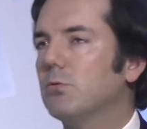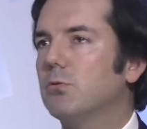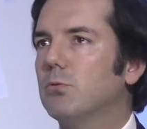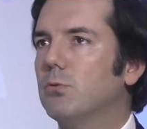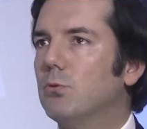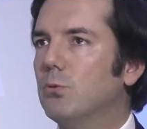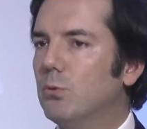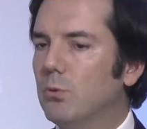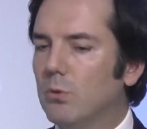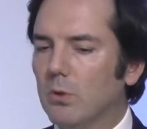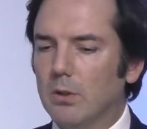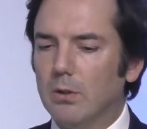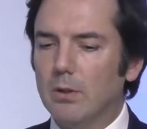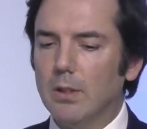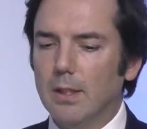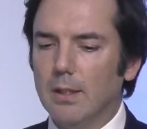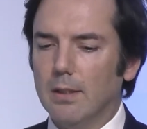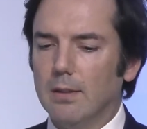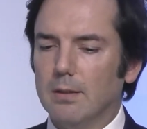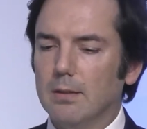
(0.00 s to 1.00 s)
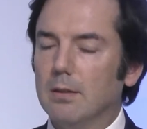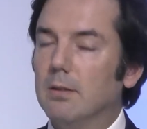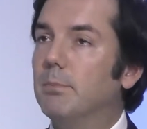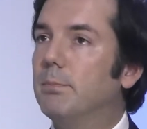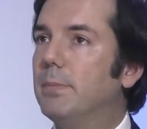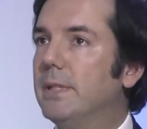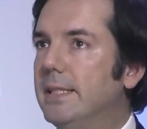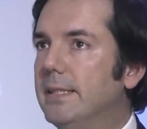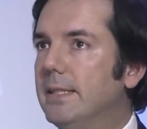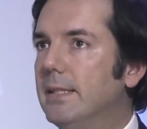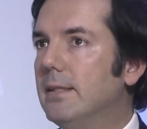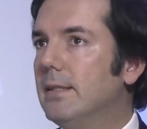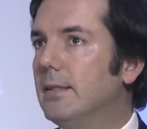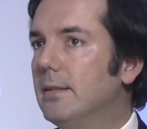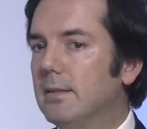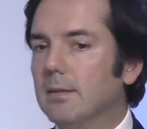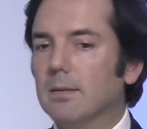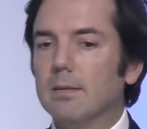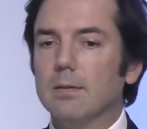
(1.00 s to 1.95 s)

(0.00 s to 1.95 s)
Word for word: vous payez